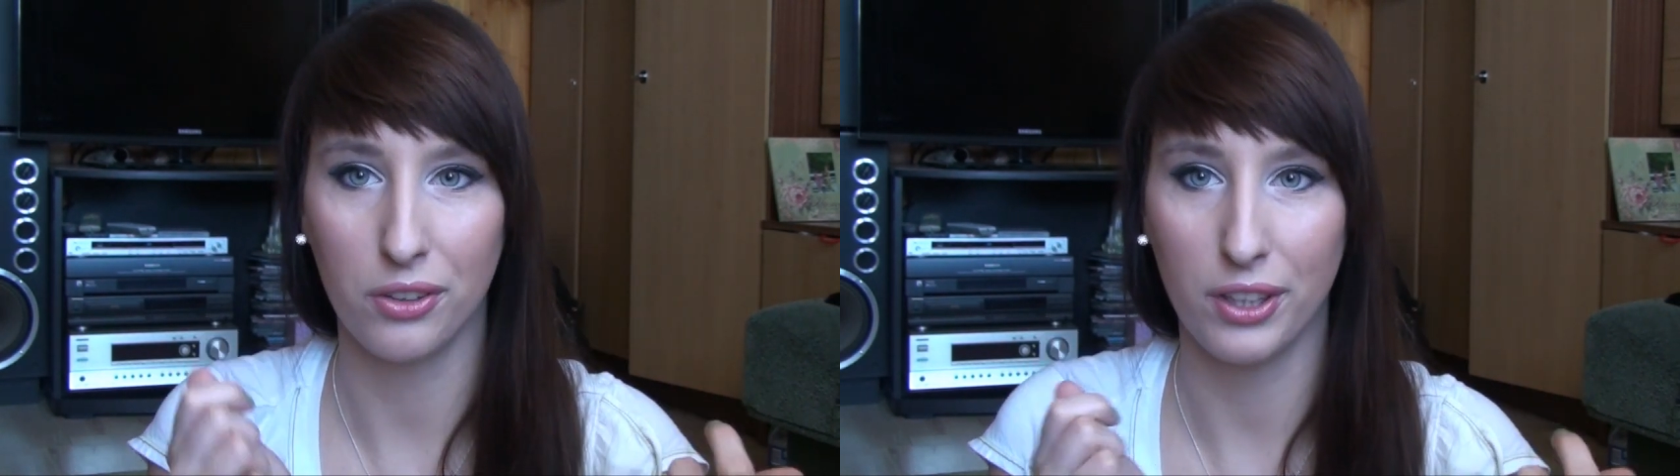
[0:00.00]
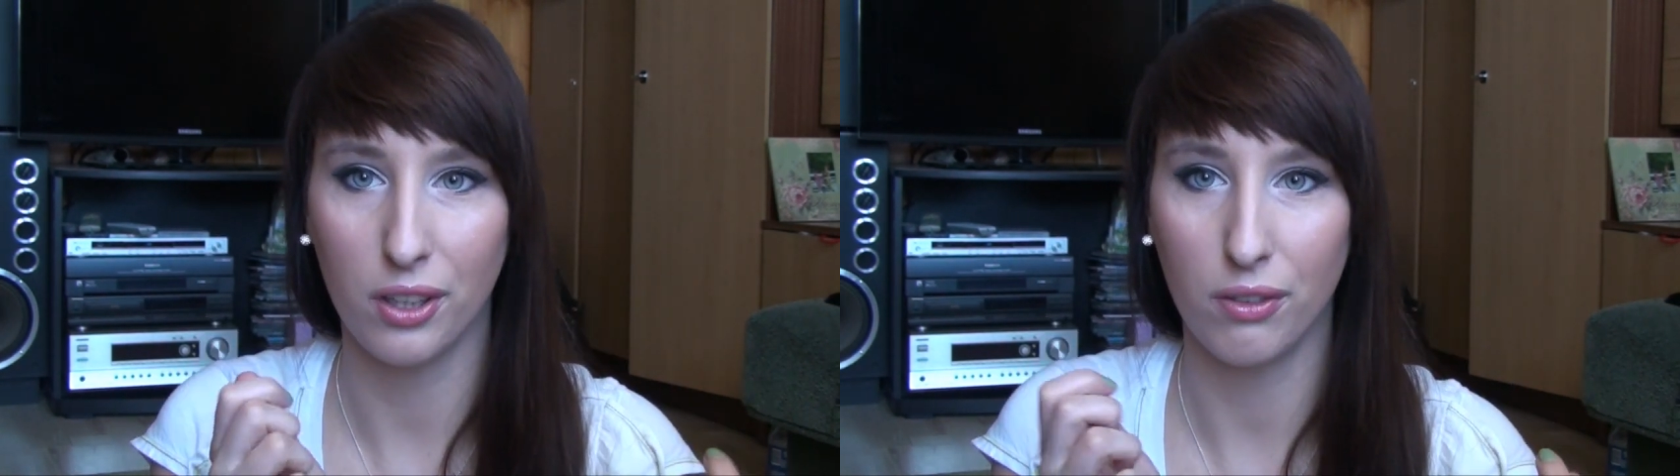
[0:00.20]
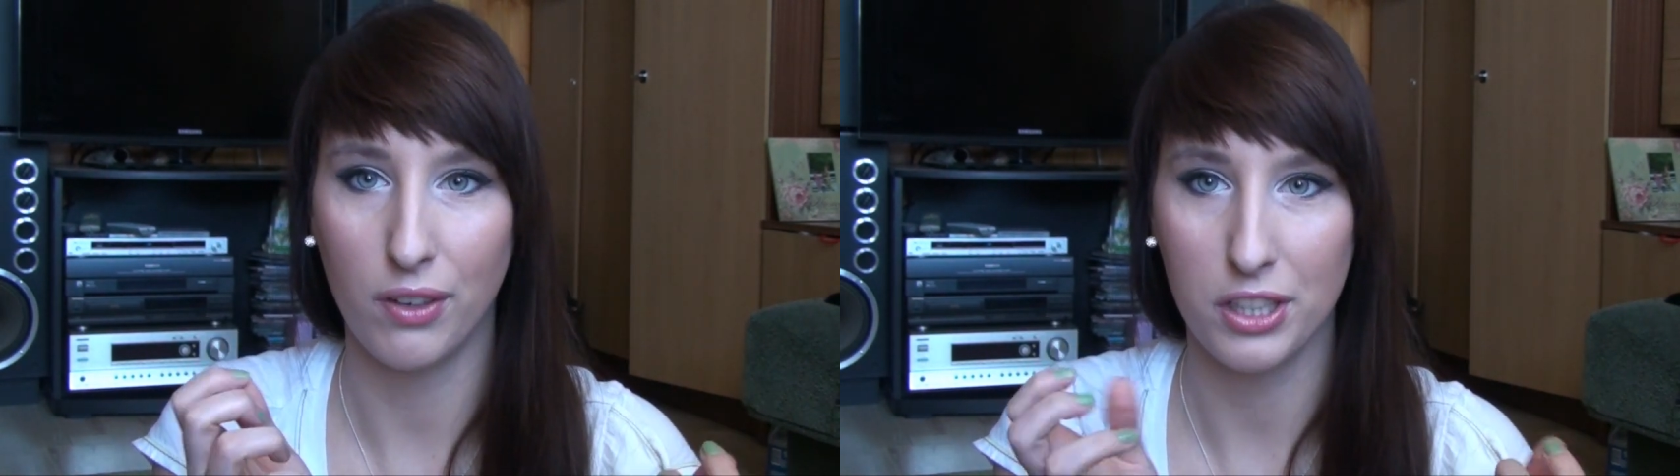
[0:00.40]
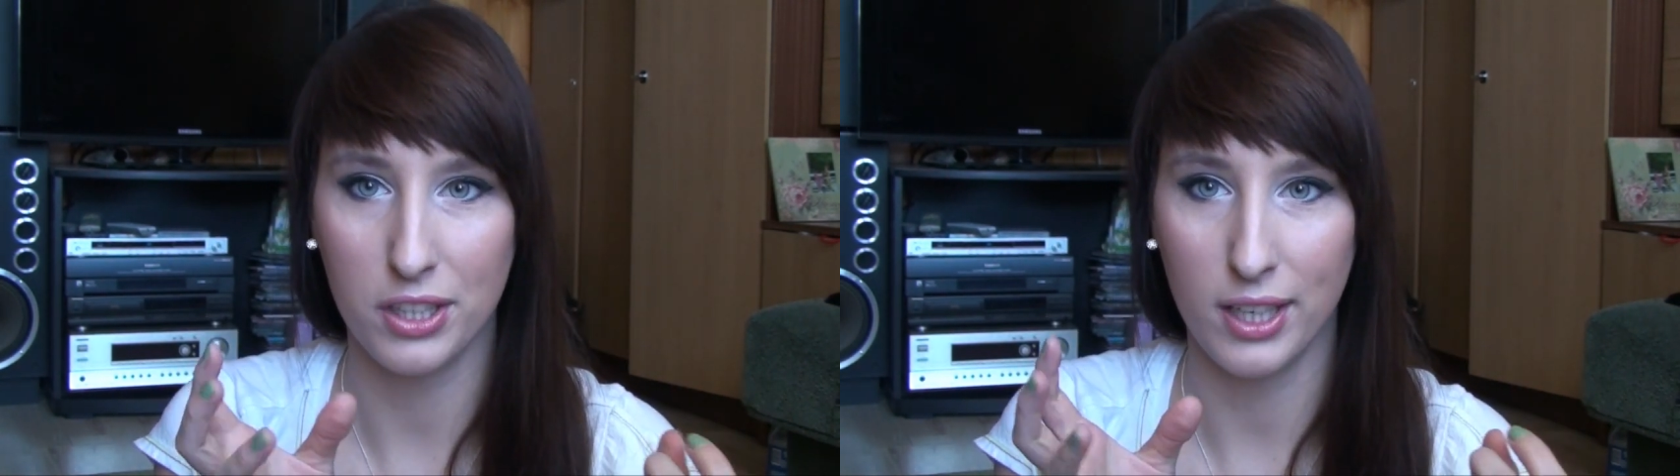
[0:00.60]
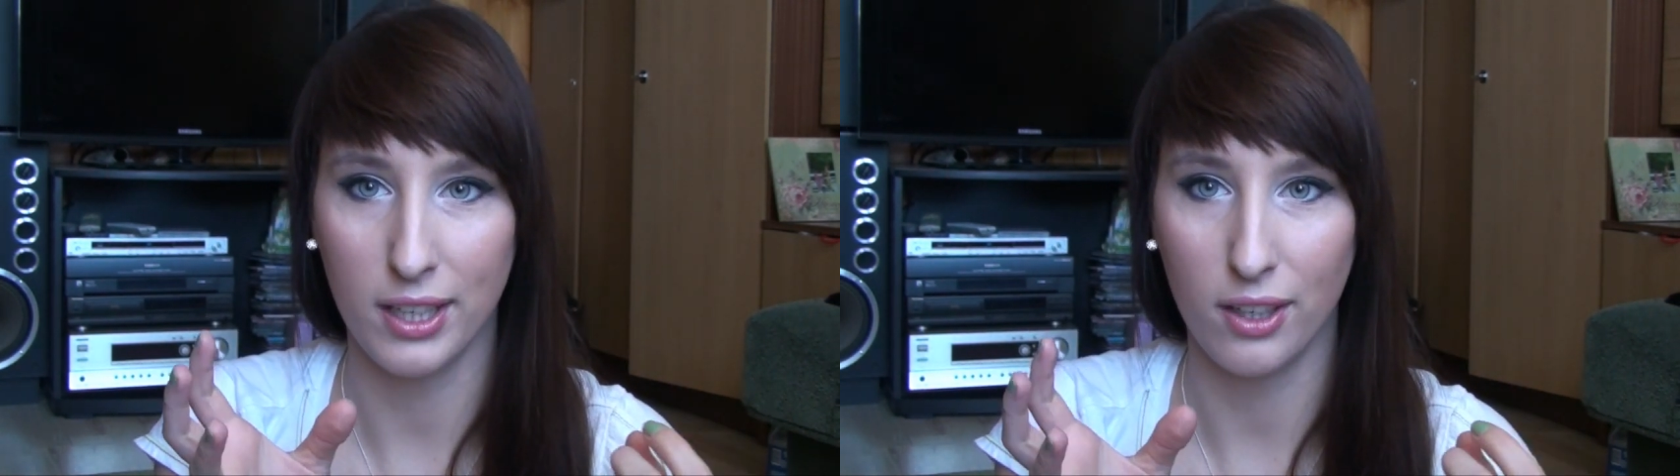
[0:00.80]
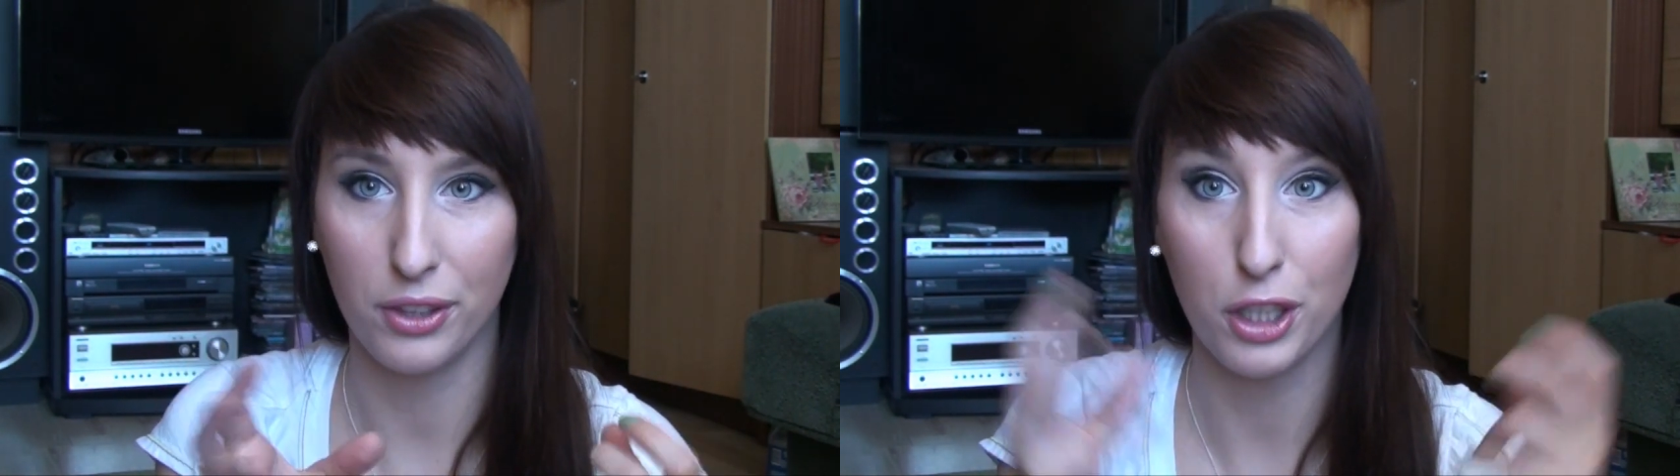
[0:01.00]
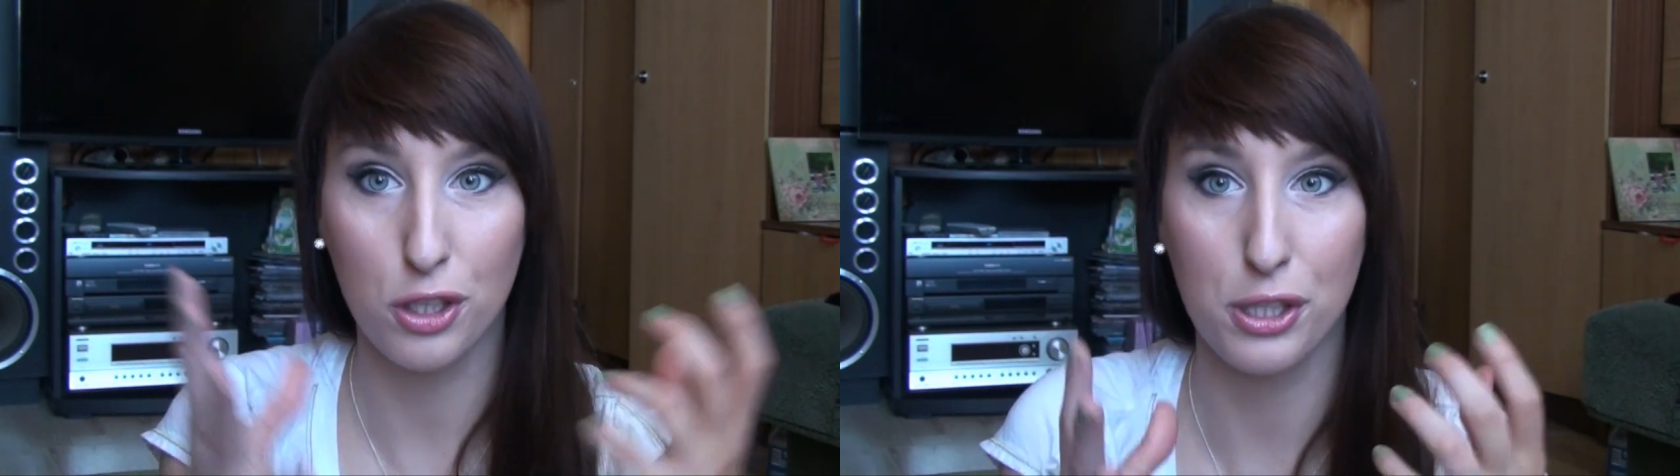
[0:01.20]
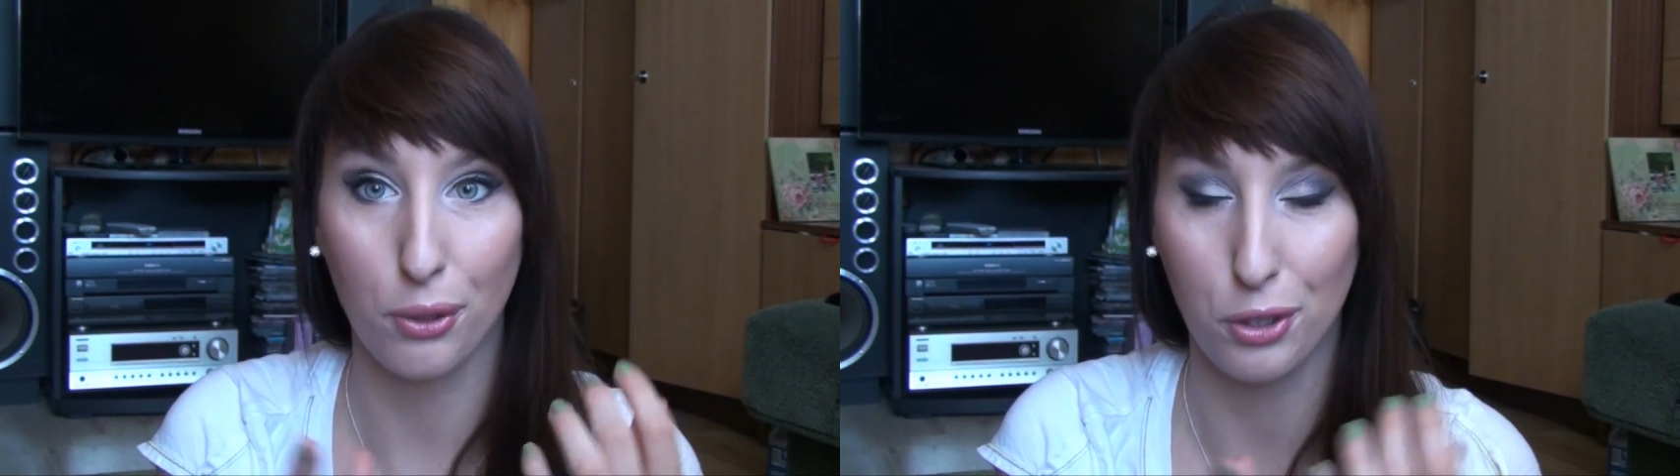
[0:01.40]
od tego właśnie, od tej
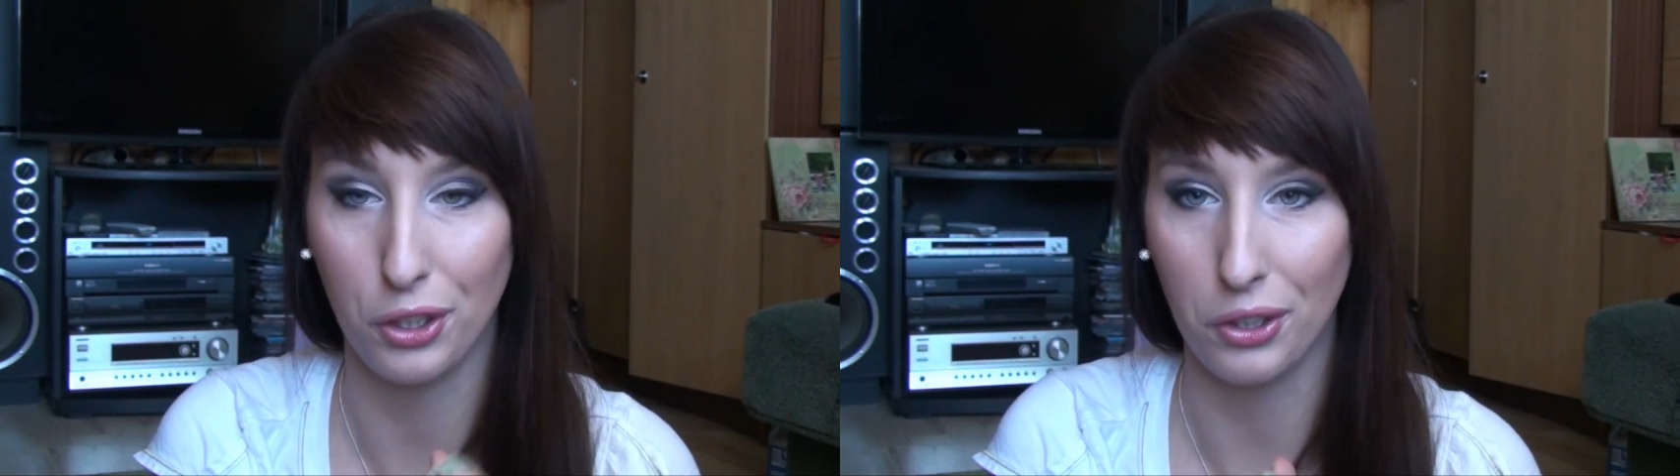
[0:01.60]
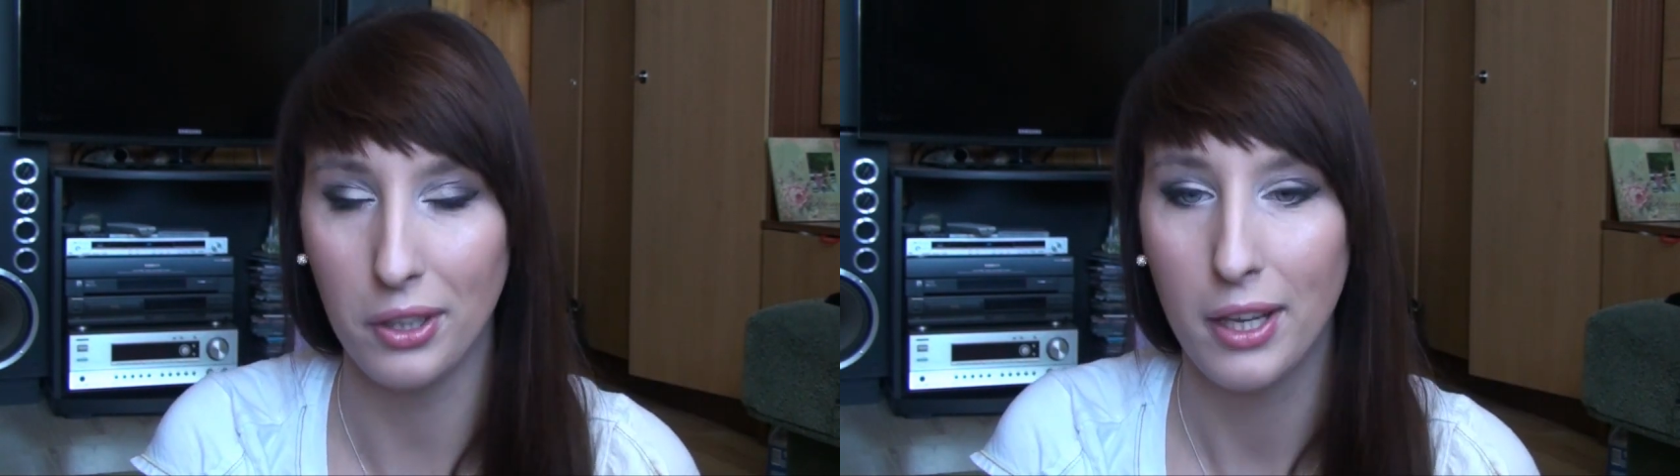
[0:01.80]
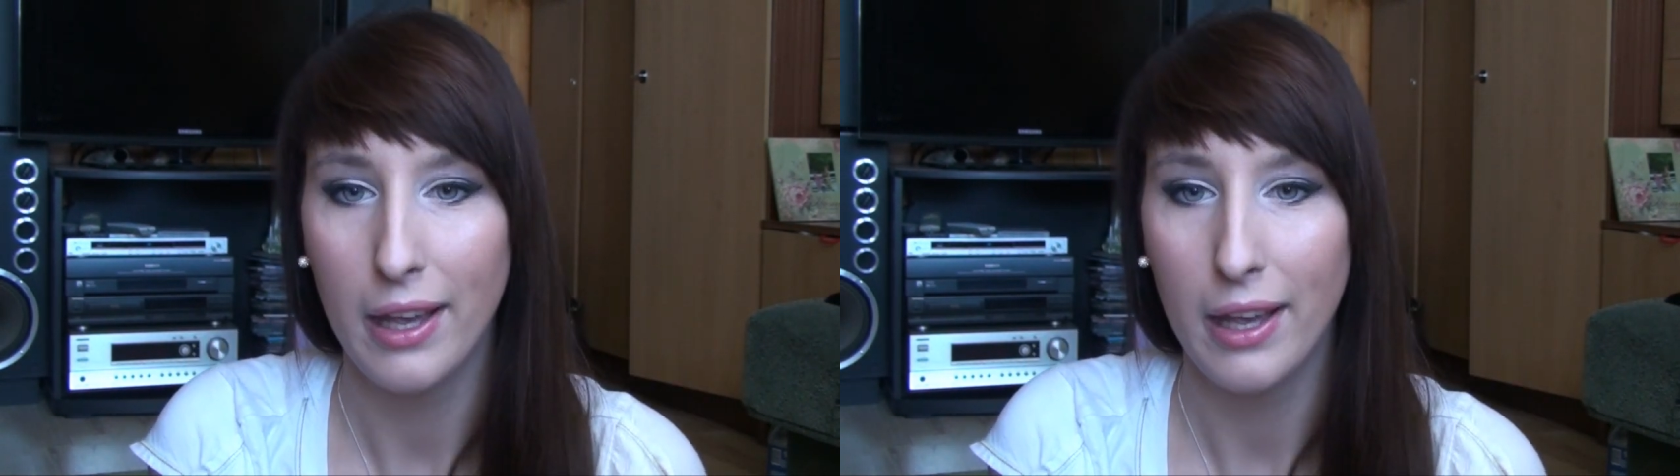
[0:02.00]
czystości,